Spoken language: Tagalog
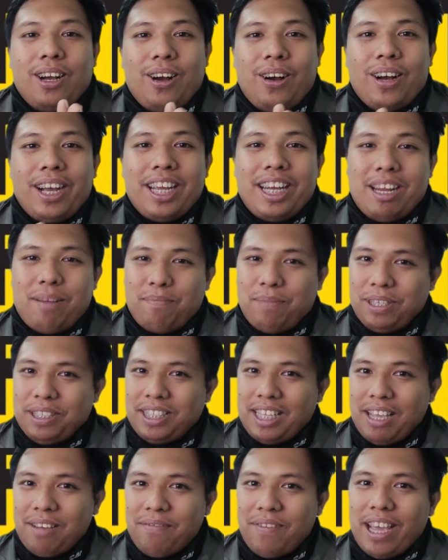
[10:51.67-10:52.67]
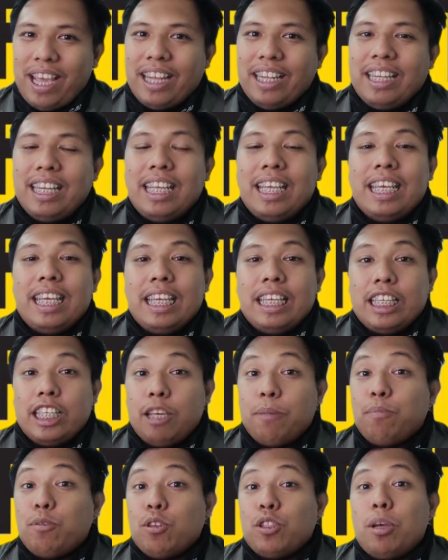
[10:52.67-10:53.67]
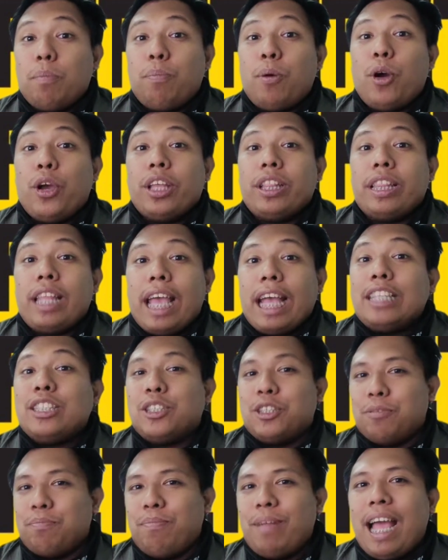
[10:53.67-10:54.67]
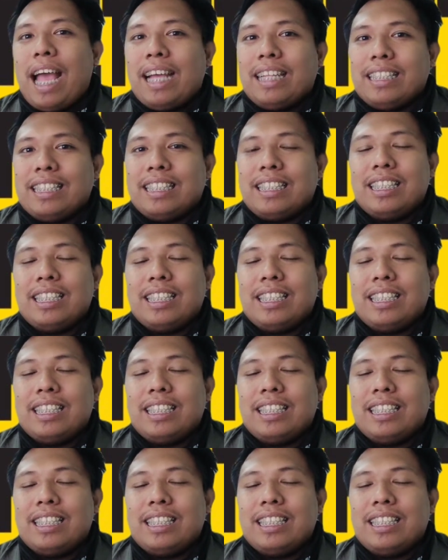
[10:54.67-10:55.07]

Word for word: Okay, number seven, Keep to the point and your plan.